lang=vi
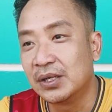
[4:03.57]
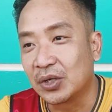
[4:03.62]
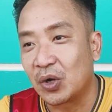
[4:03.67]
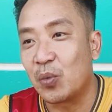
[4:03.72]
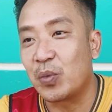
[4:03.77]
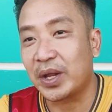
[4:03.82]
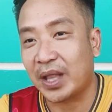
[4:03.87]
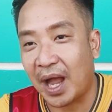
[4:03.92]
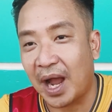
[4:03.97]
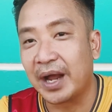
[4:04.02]
cũng
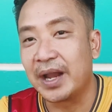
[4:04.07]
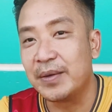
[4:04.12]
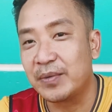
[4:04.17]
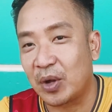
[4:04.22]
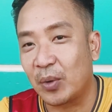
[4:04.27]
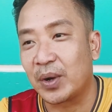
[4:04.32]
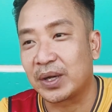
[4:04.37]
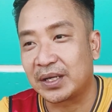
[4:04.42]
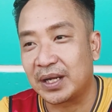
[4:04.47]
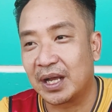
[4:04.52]
cái thời điểm có
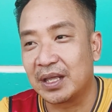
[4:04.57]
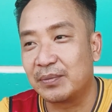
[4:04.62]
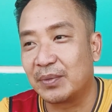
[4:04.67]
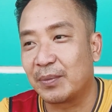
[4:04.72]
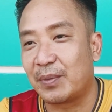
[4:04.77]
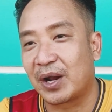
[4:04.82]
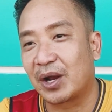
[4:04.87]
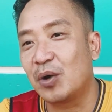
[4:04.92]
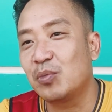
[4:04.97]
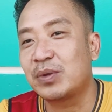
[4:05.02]
mặt trời nhưng mà
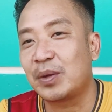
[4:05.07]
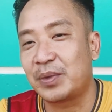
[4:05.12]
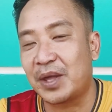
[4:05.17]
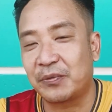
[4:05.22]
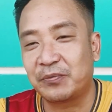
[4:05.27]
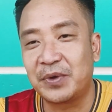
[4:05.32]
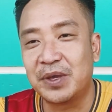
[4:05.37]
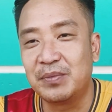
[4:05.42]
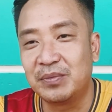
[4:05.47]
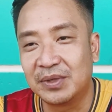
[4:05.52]
bạn ông tham gia
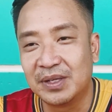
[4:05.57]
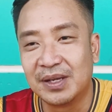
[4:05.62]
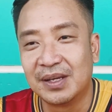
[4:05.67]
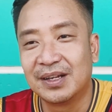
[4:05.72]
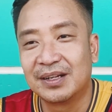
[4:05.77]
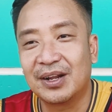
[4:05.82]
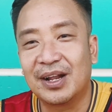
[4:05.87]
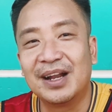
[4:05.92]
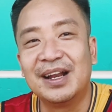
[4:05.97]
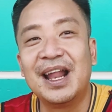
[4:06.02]
phim
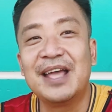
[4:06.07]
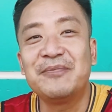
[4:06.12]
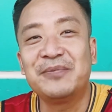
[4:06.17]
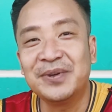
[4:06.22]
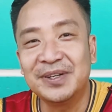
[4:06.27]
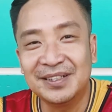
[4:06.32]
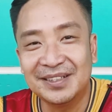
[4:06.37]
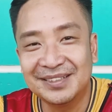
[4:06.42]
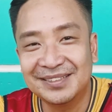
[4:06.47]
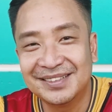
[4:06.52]
đó là Lê
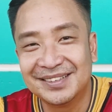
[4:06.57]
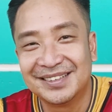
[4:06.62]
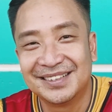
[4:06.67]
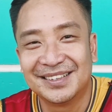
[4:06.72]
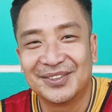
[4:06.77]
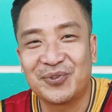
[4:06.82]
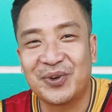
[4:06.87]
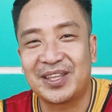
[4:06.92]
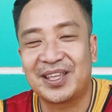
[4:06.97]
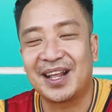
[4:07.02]
Phương
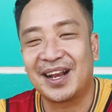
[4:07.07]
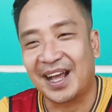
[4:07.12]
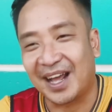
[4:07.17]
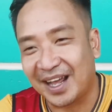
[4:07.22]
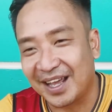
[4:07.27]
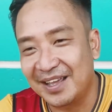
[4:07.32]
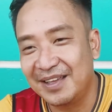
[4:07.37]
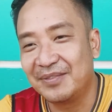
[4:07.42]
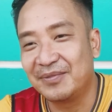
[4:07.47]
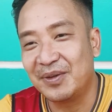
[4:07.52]
quay trở
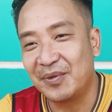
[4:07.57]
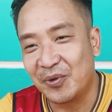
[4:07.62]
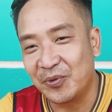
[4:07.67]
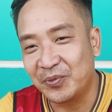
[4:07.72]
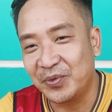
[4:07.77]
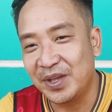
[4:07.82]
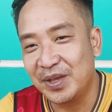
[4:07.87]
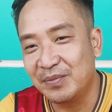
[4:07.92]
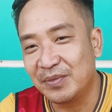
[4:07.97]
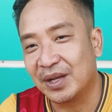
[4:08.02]
lại với bộ
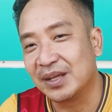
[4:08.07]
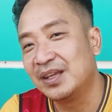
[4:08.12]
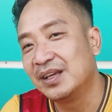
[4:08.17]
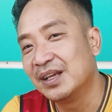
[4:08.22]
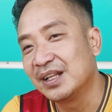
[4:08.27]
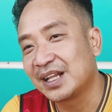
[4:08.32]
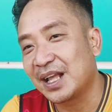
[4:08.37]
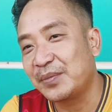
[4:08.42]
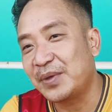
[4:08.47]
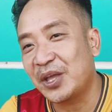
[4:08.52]
phim rồi
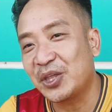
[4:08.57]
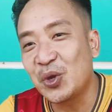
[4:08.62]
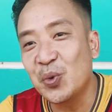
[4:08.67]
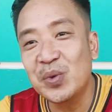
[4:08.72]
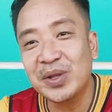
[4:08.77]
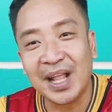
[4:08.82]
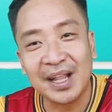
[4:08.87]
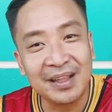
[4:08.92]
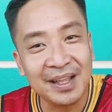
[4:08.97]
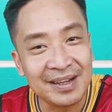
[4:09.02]
tham gia chung
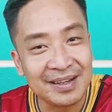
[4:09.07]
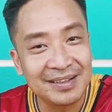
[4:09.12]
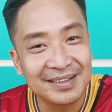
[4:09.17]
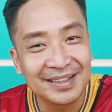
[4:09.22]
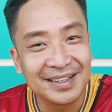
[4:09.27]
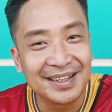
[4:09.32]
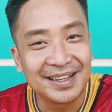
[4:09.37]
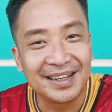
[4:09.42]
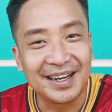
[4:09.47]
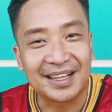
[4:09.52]
với Thanh Thức
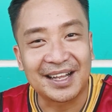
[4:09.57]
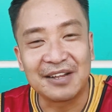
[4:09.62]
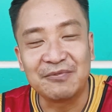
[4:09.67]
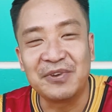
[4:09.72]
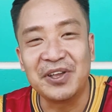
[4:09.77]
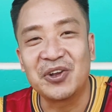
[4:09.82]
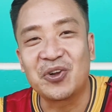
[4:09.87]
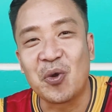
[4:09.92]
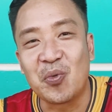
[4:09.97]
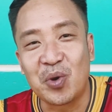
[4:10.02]
là thành
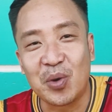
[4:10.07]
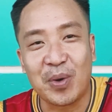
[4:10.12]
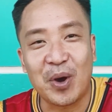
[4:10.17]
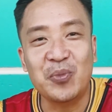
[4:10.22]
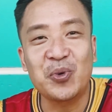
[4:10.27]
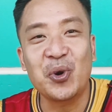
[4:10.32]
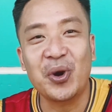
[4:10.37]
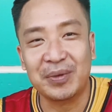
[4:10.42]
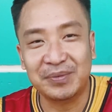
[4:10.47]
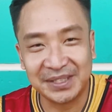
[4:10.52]
viên cùng đội bóng
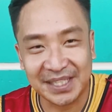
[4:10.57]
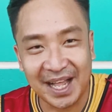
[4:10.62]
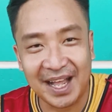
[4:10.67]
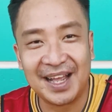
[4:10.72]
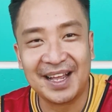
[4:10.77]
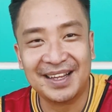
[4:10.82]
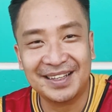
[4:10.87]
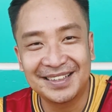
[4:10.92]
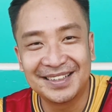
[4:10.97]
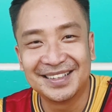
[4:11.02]
Đu Nam
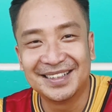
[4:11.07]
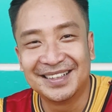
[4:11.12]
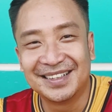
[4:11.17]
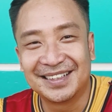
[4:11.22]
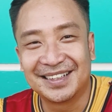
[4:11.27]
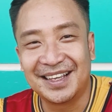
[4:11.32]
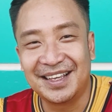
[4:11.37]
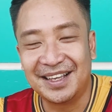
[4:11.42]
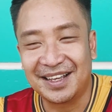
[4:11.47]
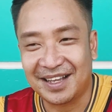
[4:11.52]
Star
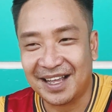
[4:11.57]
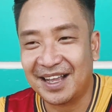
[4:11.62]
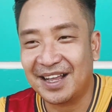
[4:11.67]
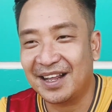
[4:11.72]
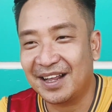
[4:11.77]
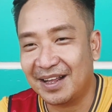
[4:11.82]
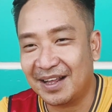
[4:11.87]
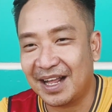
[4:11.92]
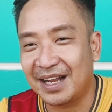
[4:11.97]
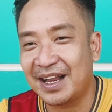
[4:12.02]
thì các
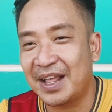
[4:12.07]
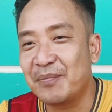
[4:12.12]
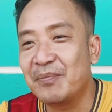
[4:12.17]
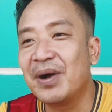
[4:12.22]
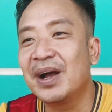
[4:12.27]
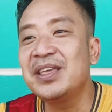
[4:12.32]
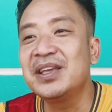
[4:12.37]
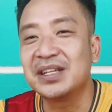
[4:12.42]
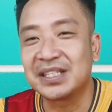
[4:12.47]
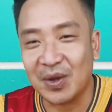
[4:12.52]
anh em
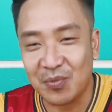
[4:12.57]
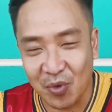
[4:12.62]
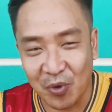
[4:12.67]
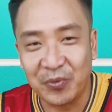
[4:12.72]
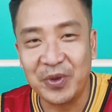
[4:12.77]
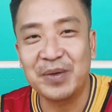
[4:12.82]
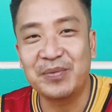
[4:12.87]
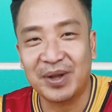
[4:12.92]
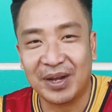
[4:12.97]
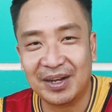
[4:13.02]
mới vừa xong bộ
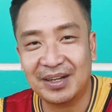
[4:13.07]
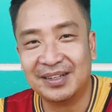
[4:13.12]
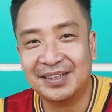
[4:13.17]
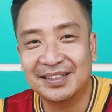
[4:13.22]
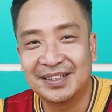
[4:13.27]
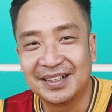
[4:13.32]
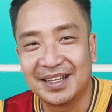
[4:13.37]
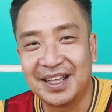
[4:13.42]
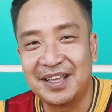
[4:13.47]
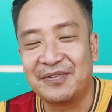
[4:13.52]
phim đó
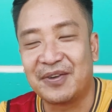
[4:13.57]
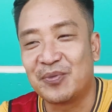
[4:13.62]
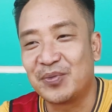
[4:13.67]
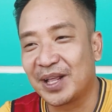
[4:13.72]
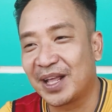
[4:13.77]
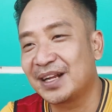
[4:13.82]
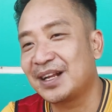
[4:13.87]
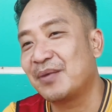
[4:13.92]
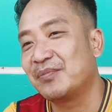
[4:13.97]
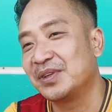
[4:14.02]
hy vọng là
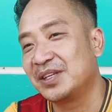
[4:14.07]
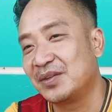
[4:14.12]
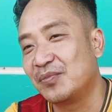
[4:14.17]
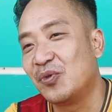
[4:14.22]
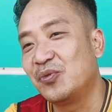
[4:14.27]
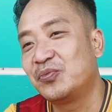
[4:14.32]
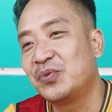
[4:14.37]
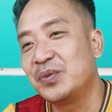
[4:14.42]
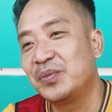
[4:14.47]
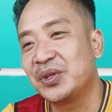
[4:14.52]
tháng năm này sẽ bộ
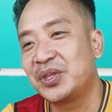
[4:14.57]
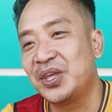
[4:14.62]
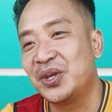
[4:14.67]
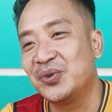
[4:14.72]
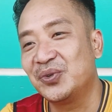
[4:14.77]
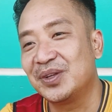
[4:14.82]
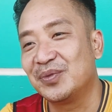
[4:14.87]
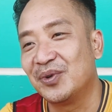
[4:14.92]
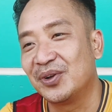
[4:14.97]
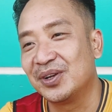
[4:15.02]
phim mới chiếu
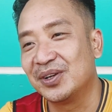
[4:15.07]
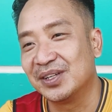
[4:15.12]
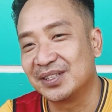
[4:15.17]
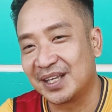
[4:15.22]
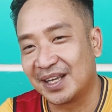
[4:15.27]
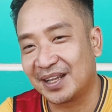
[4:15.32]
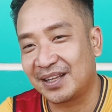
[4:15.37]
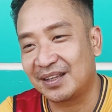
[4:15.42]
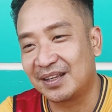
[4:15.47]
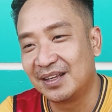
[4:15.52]
thì mọi người
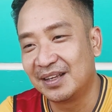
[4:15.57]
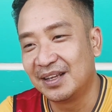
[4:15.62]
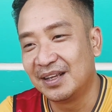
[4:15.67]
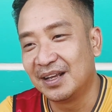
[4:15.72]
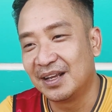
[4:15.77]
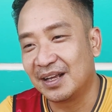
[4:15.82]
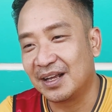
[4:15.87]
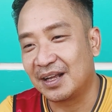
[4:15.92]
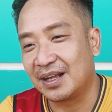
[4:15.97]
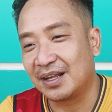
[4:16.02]
sẽ
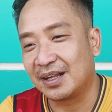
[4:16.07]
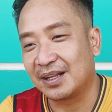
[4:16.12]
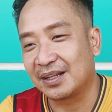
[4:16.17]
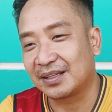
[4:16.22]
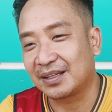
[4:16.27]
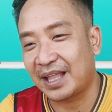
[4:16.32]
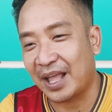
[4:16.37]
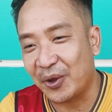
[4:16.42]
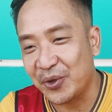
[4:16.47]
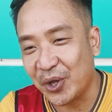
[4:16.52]
à,
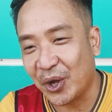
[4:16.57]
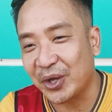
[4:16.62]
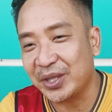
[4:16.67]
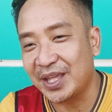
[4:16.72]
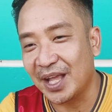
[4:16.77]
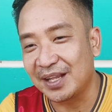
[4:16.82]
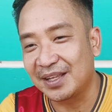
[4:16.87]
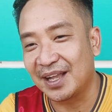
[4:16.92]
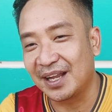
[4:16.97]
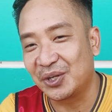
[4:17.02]
theo dõi
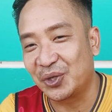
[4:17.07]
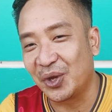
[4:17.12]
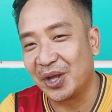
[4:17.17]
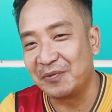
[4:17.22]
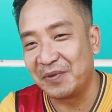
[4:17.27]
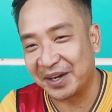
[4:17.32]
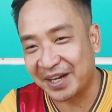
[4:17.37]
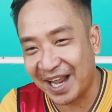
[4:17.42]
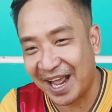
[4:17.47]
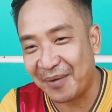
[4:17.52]
trên kênh truyền hình
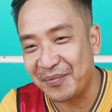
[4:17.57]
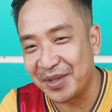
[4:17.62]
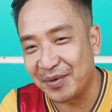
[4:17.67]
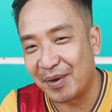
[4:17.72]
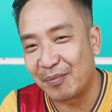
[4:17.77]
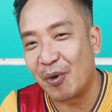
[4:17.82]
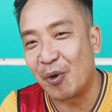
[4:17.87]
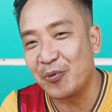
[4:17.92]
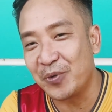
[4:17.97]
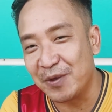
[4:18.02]
Việt Nam nhưng mà
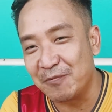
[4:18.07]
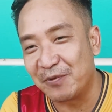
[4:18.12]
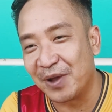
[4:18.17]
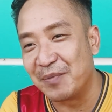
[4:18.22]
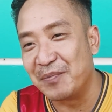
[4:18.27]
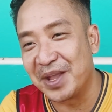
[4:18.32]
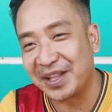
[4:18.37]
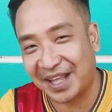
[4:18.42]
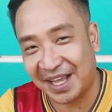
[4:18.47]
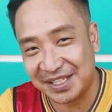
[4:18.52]
bộ phim về
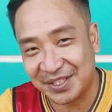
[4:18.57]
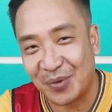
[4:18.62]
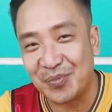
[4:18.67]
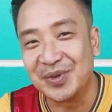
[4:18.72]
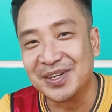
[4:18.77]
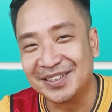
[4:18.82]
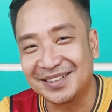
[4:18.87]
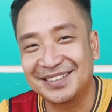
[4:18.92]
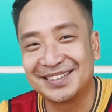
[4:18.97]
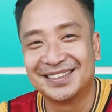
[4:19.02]
miền Tây sông
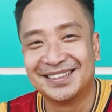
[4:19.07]
nước